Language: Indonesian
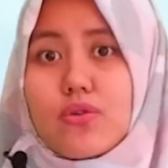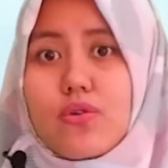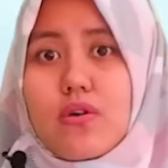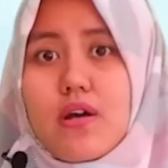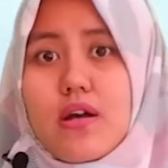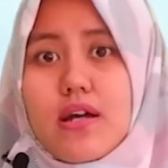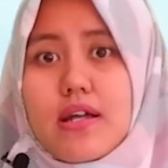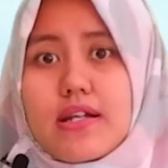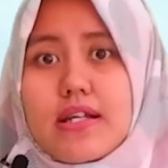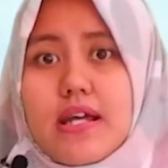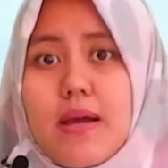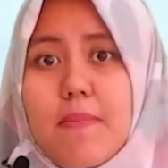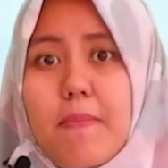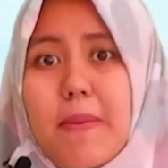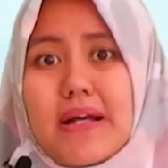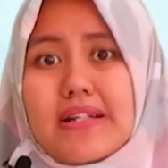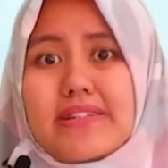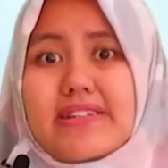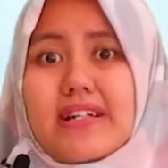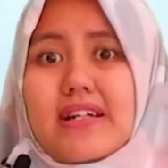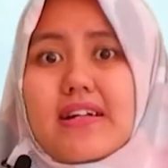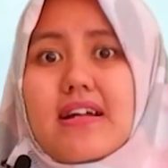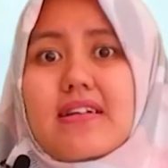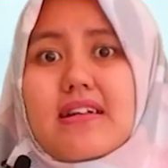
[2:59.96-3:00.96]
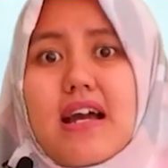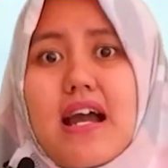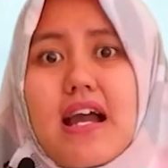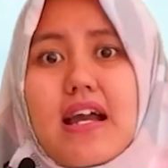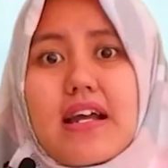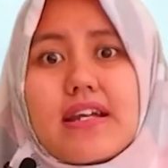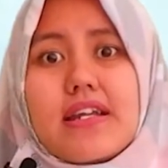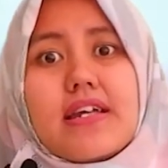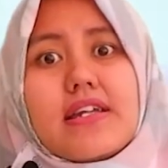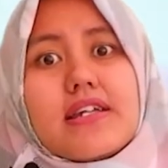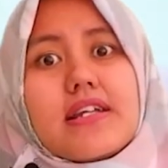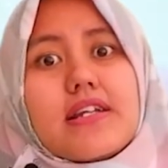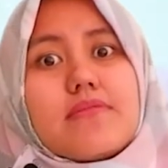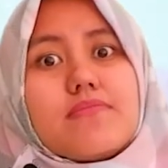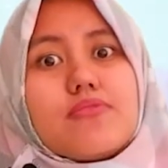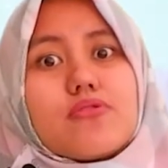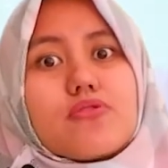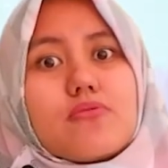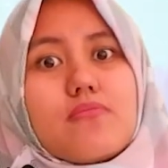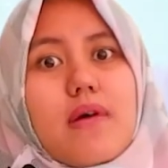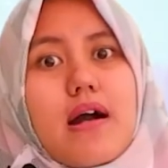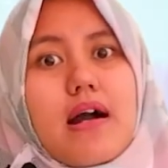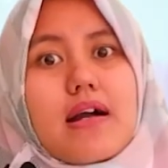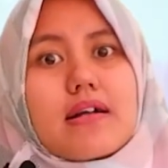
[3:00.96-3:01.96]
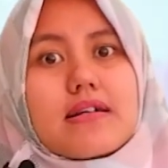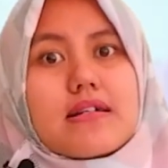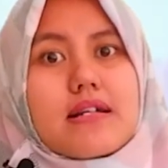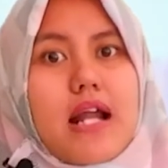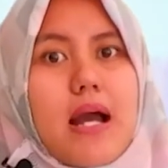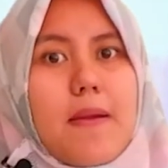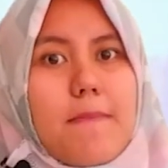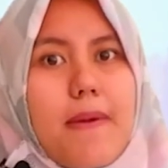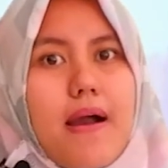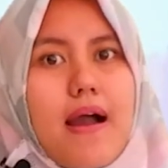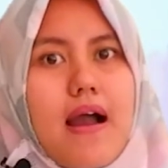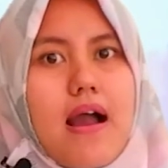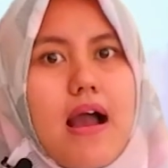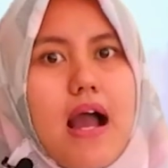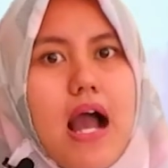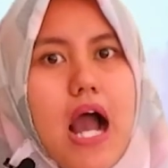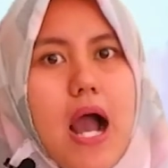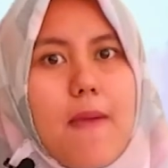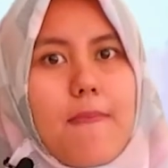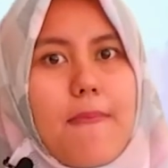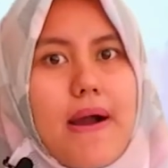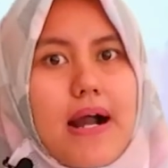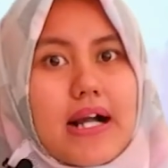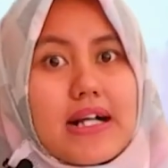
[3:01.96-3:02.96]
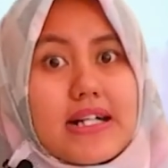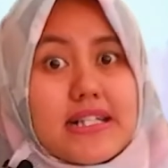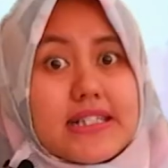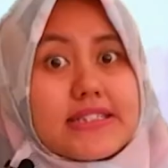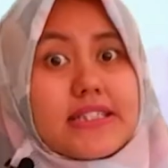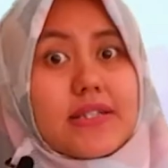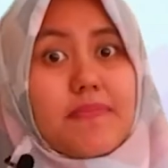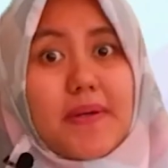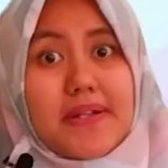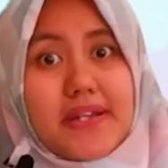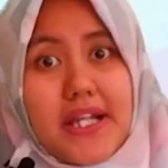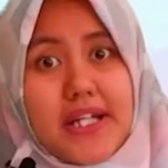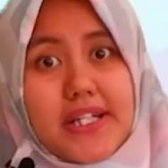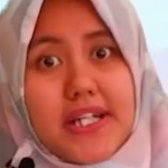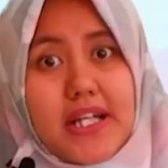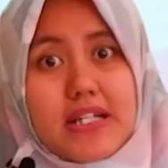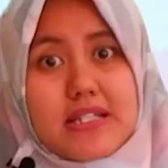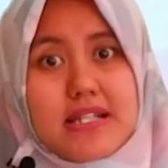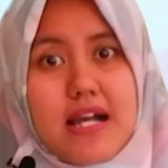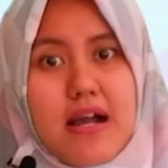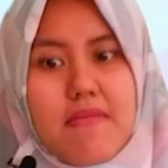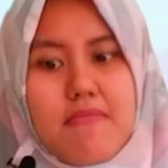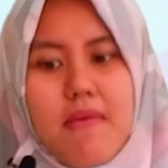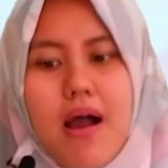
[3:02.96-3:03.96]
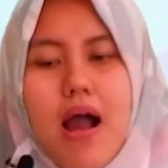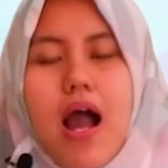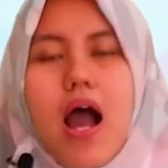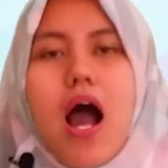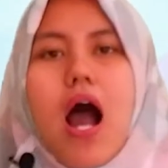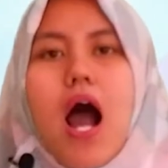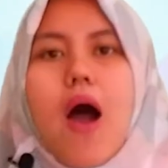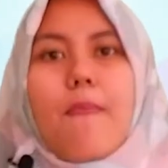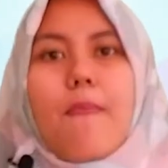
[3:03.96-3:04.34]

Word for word: itu dia pancaran airnya jadi berubah? Kenapa? Apakah kecepatannya sama?